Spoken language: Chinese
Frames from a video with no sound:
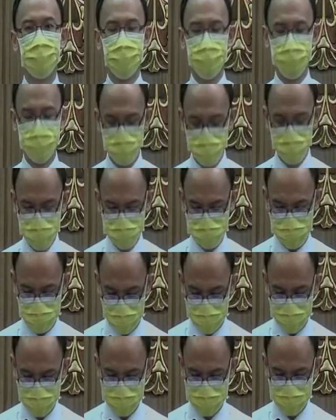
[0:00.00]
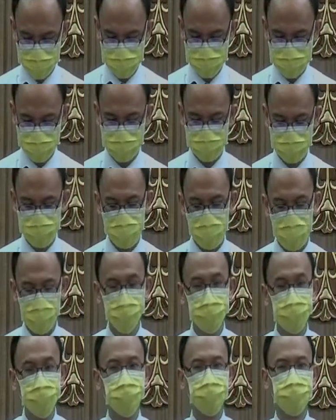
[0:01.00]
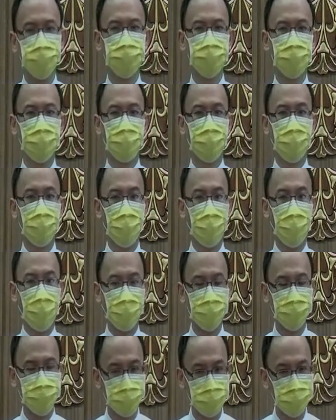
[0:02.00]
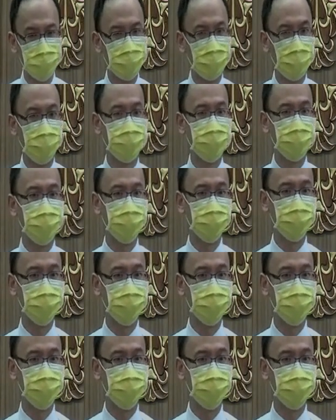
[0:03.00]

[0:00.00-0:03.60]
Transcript: 目前这个墙堵还存在着，